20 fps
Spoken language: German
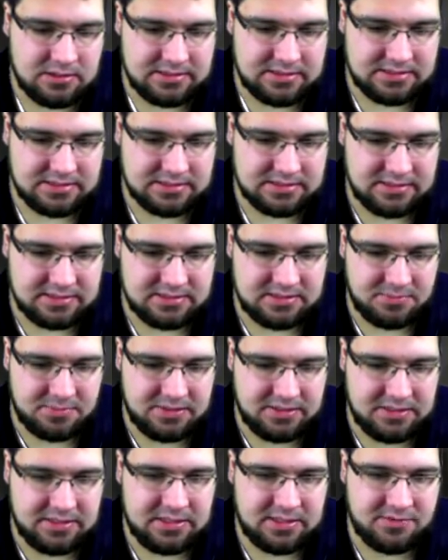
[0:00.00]
Das lasse ich mir
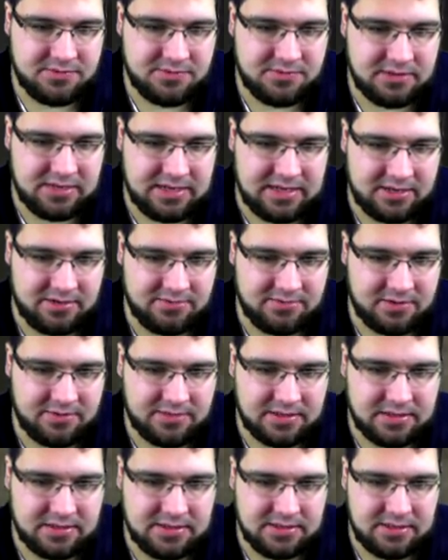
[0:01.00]
nicht von Lava
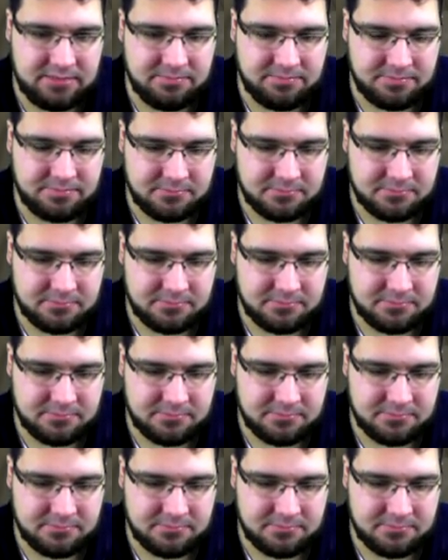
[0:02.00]
wegnehmen.